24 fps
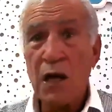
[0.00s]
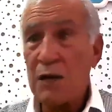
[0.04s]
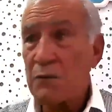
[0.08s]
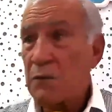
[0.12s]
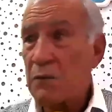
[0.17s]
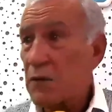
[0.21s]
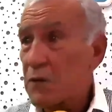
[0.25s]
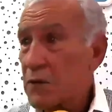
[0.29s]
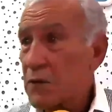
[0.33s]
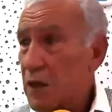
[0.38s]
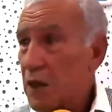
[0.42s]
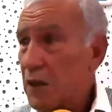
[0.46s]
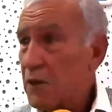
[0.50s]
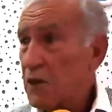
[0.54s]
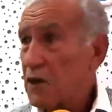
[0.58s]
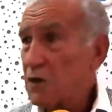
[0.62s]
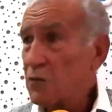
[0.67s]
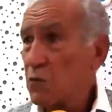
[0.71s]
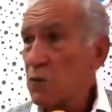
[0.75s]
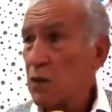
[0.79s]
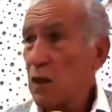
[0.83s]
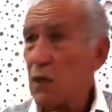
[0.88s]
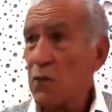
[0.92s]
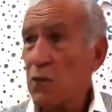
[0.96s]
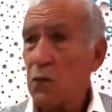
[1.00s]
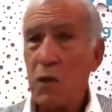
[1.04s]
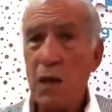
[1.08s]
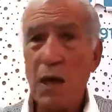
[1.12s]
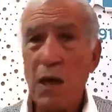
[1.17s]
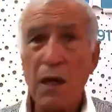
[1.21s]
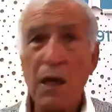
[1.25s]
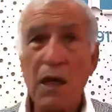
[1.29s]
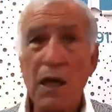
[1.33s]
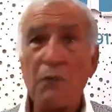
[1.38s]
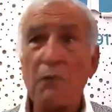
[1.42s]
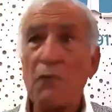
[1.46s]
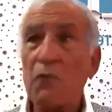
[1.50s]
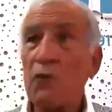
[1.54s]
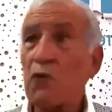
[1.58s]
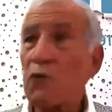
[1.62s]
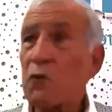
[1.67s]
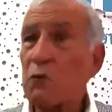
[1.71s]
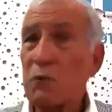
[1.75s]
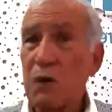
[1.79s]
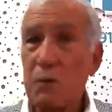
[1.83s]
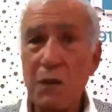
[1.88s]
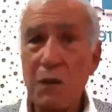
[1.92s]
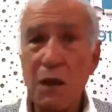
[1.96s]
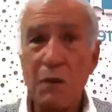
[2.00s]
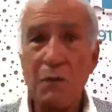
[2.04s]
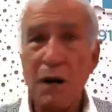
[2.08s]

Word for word: نجموا ناخذوها على ربما بعض